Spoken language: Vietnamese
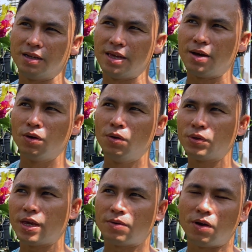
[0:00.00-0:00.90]
giao
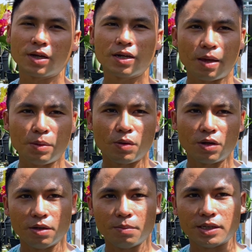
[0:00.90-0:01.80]
lưu trao đổi kinh nghiệm với mọi
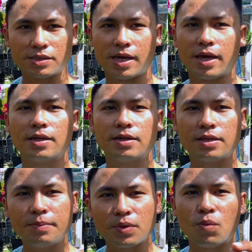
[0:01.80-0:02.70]
người. Mình sẽ
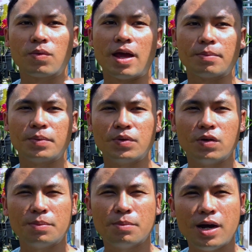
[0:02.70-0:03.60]
tiếp tục làm những video
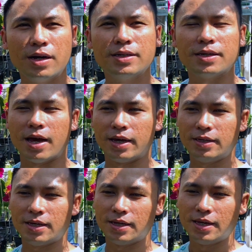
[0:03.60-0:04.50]
clip mới
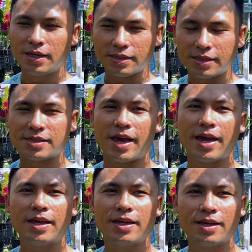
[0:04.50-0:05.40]
để chia
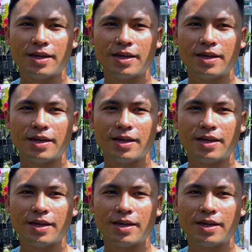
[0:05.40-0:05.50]
sẻ